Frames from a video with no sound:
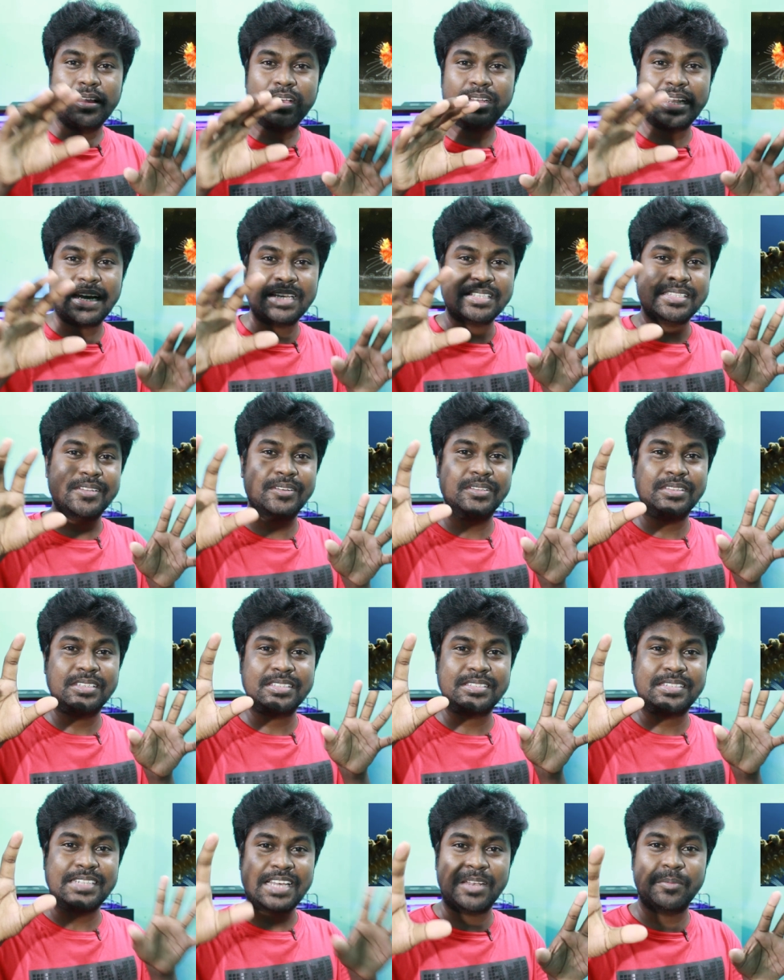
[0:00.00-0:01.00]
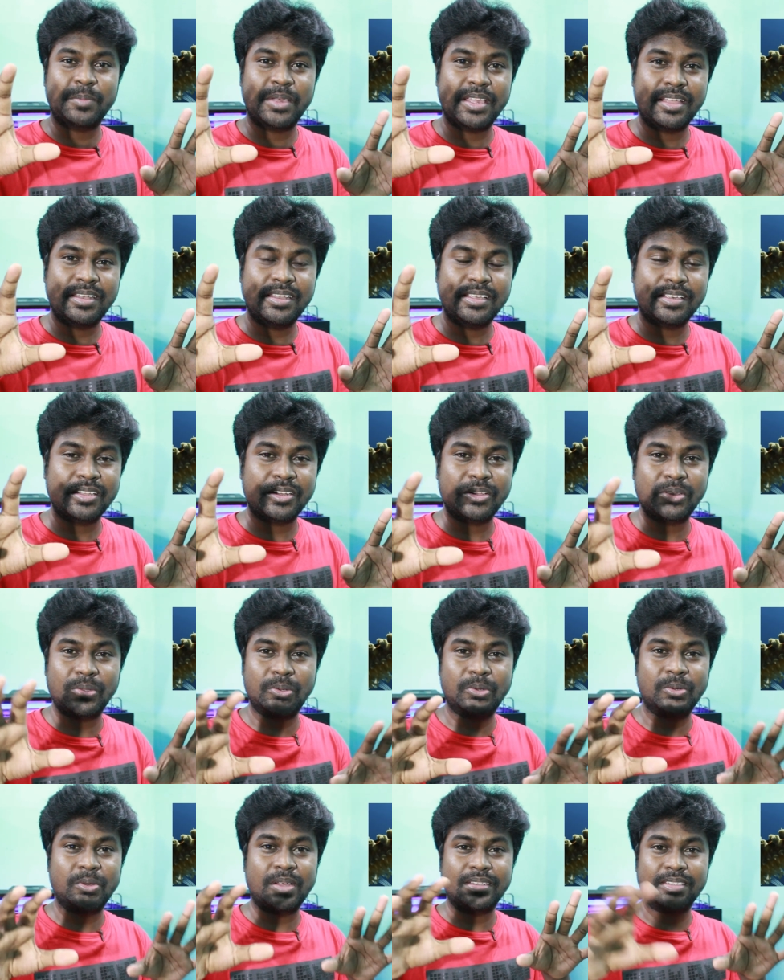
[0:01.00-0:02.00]
கிளாஸில் வந்து ஸ்டாண்ட் பையாக
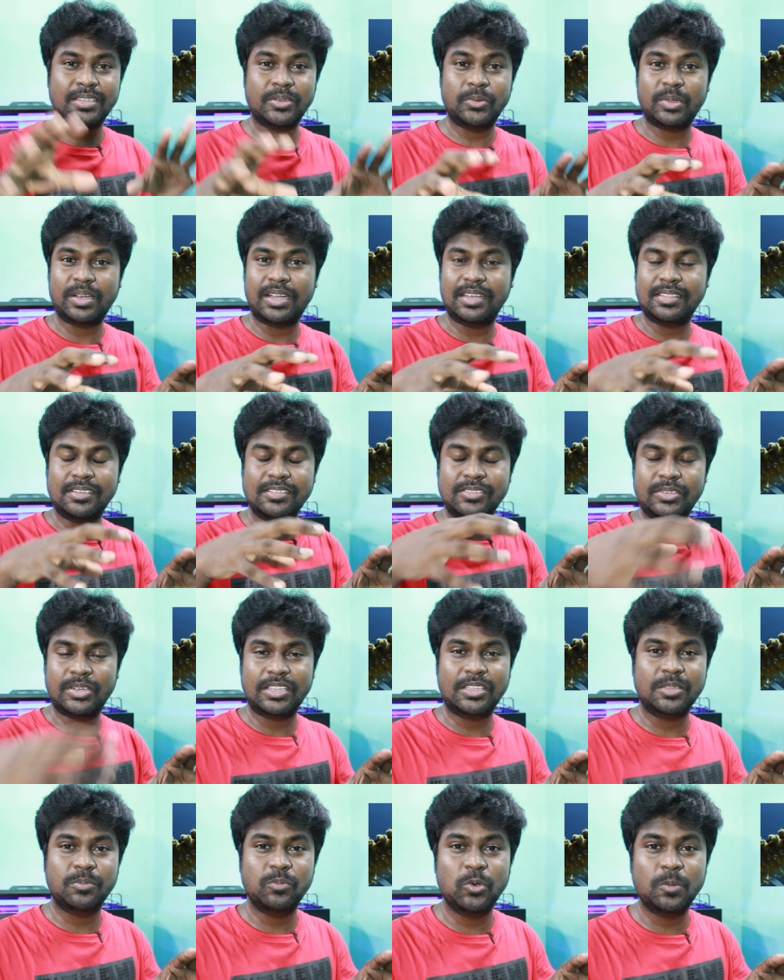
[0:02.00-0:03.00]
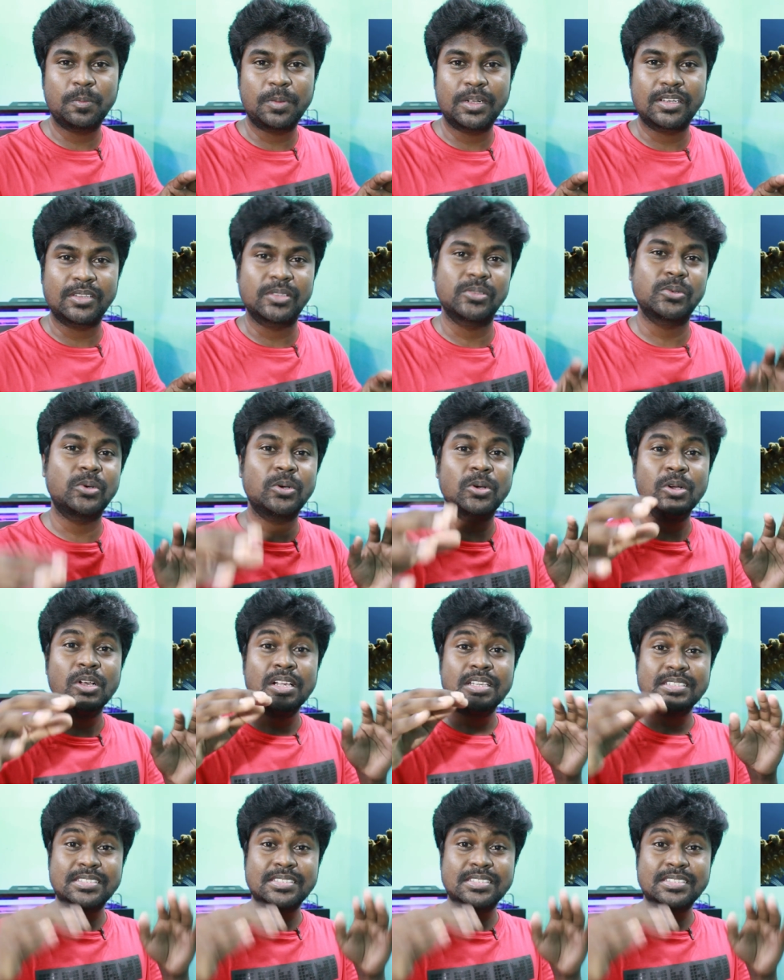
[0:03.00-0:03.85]
நிற்கிறதுக்கும் அண்ட் தென் ஒரு இடத்துல இன்னொரு இடத்துக்கு மூவ் பண்ணுறதுக்கும்